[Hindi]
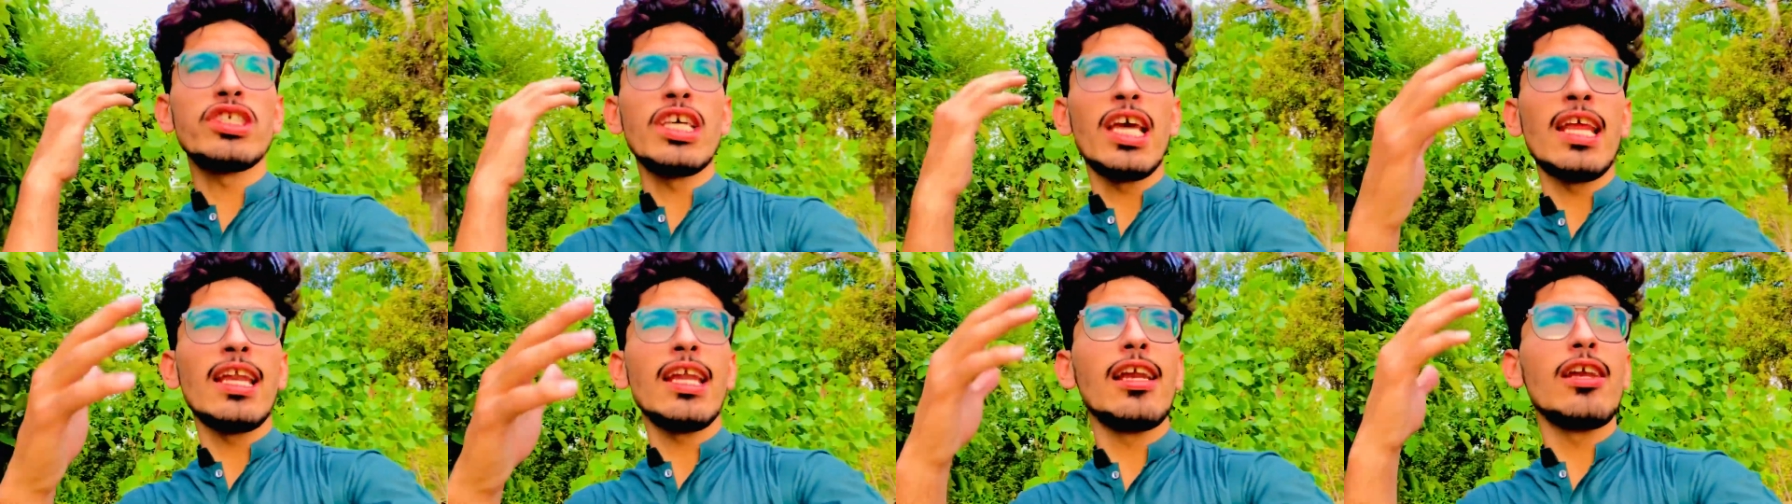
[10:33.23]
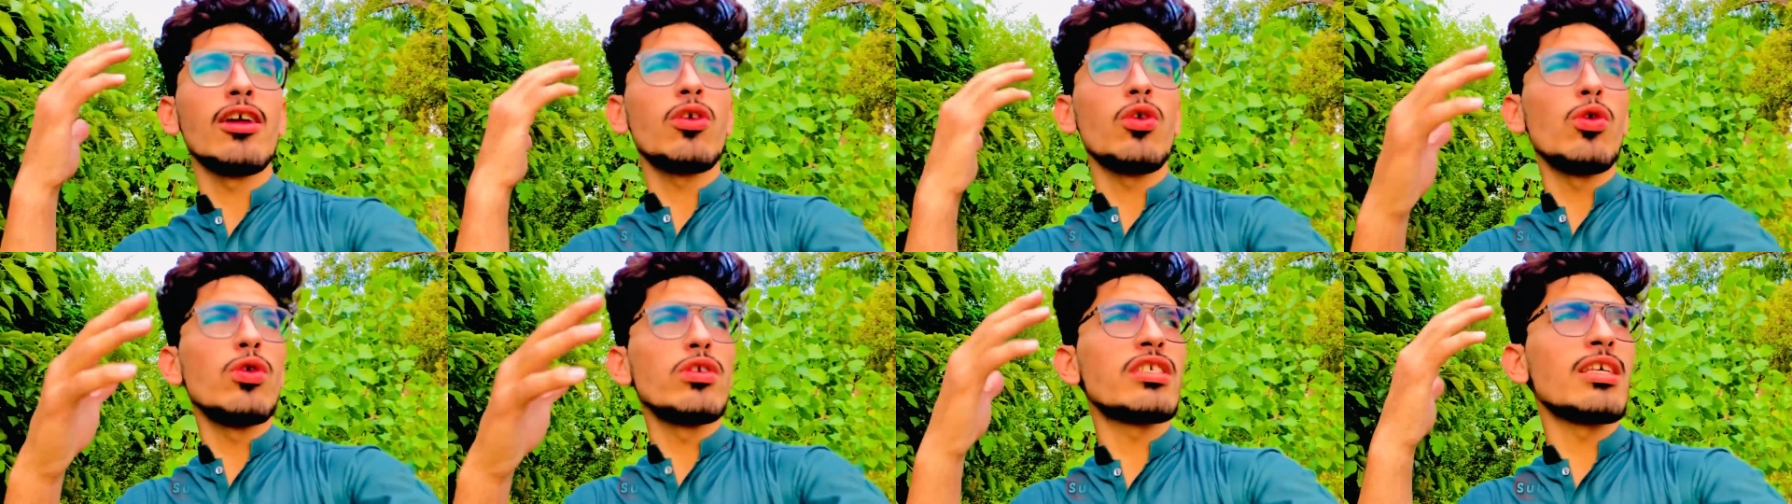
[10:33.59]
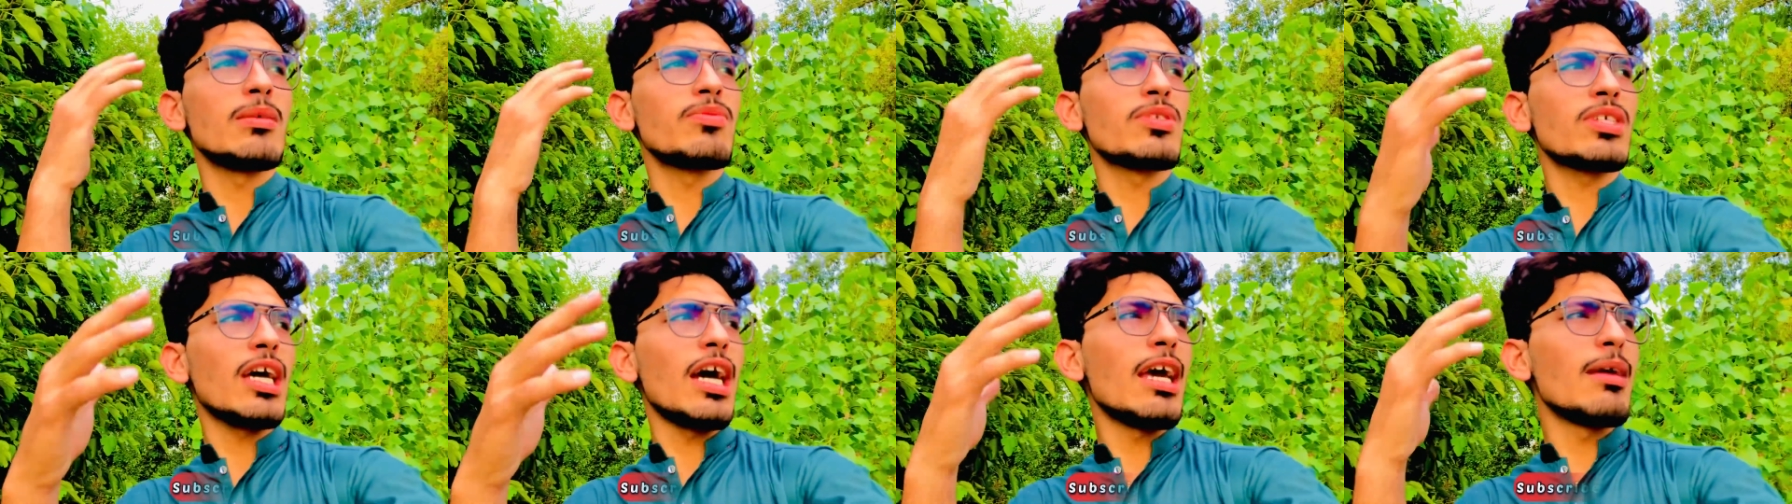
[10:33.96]
चैनल को
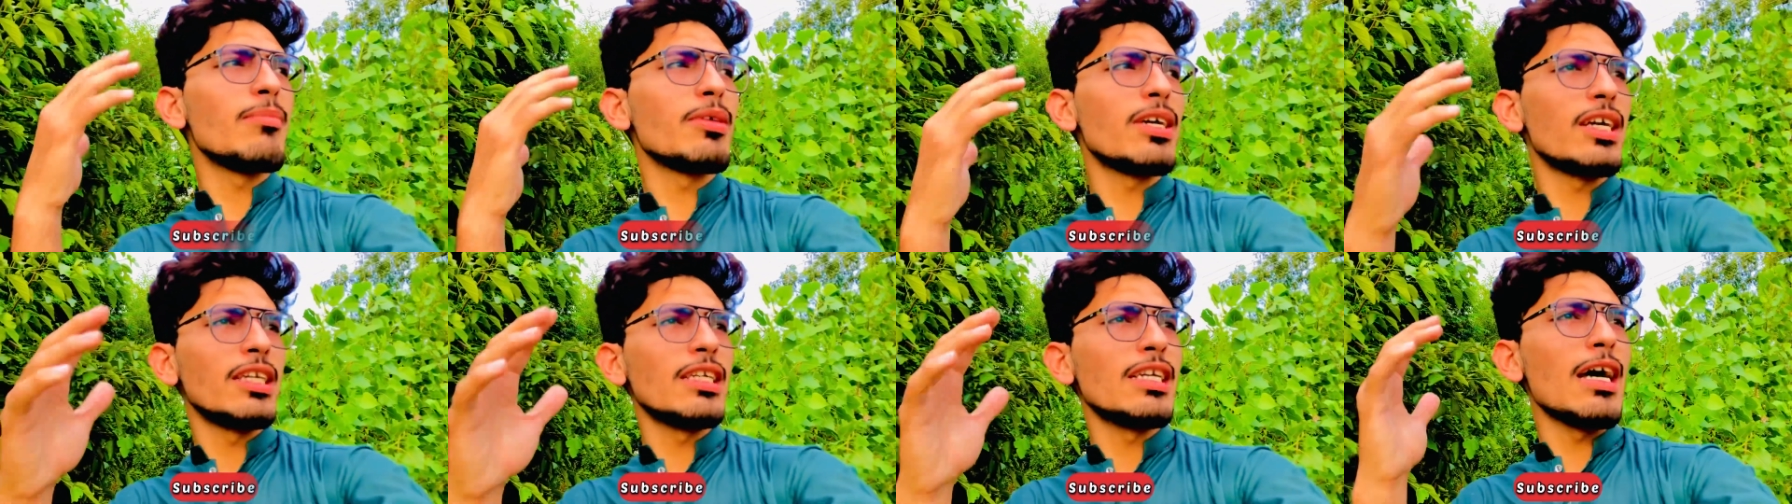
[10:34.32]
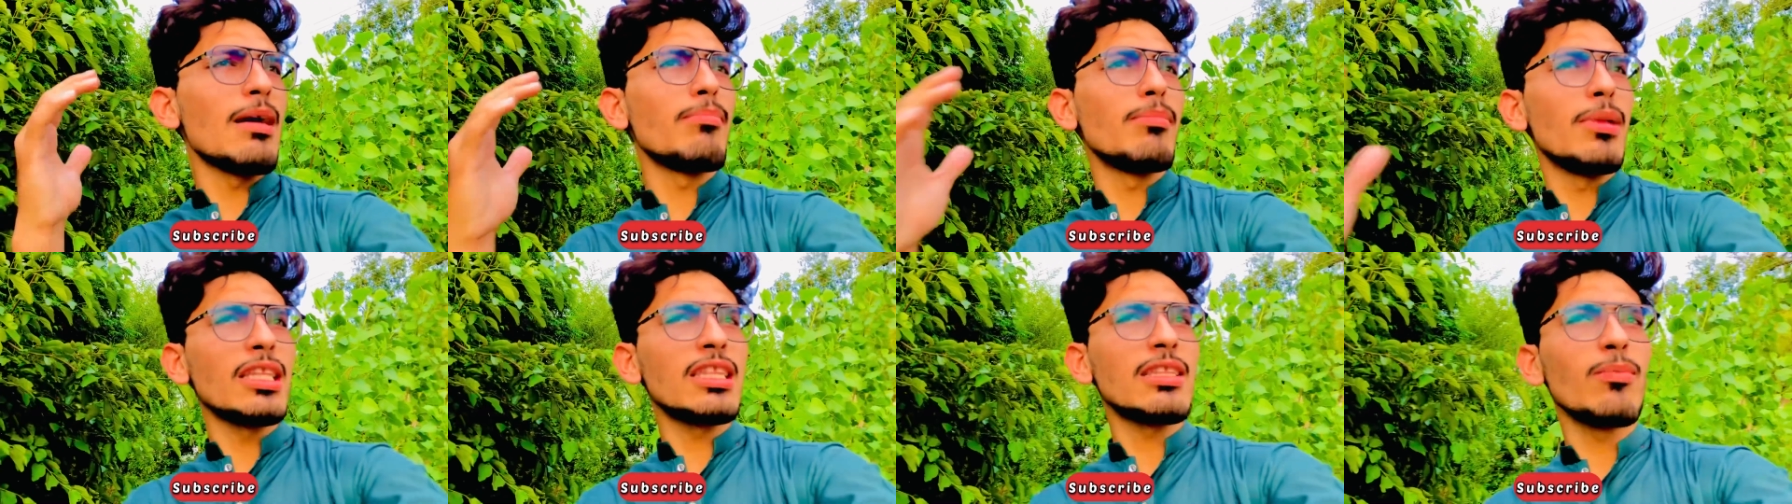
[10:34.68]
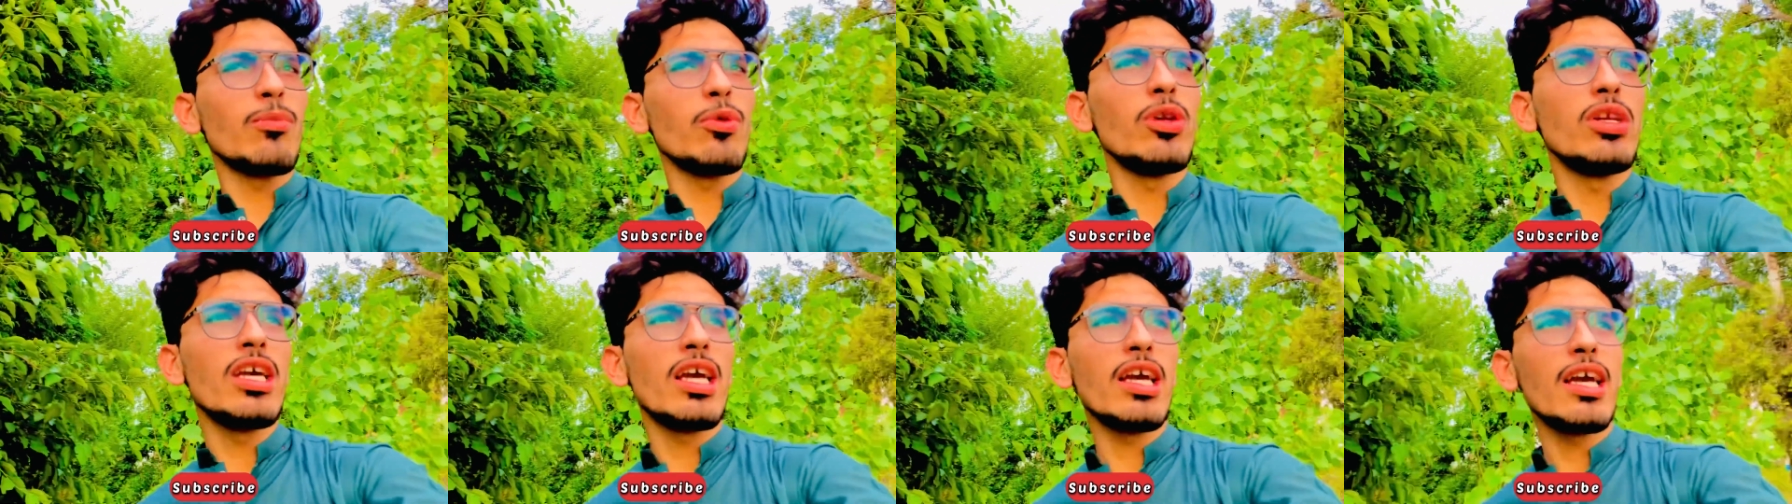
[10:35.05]
सब्सक्राइब करना मत
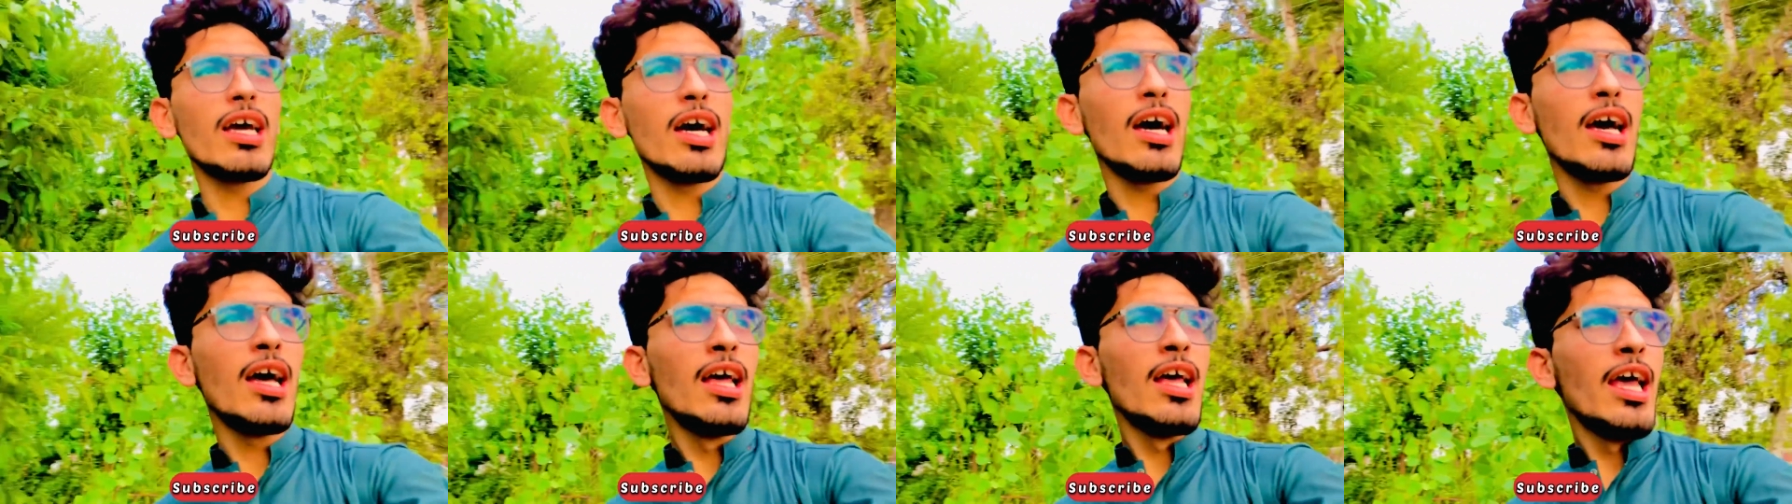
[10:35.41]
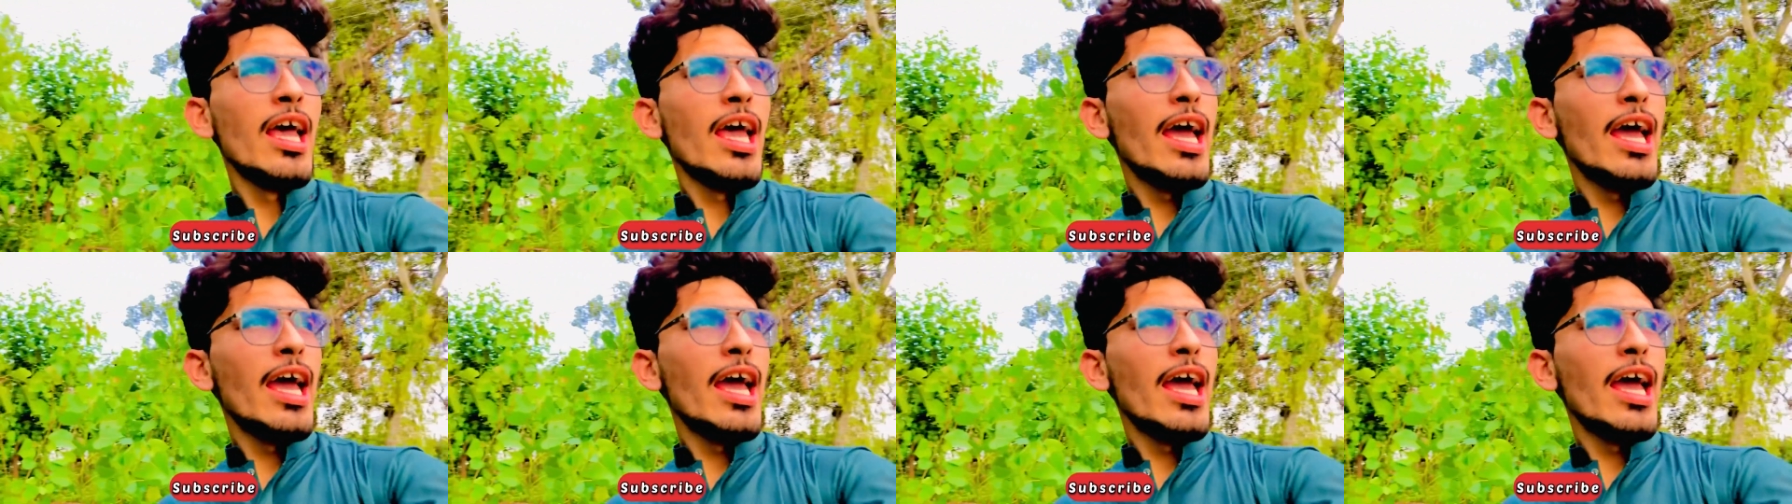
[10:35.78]
भूलिएगा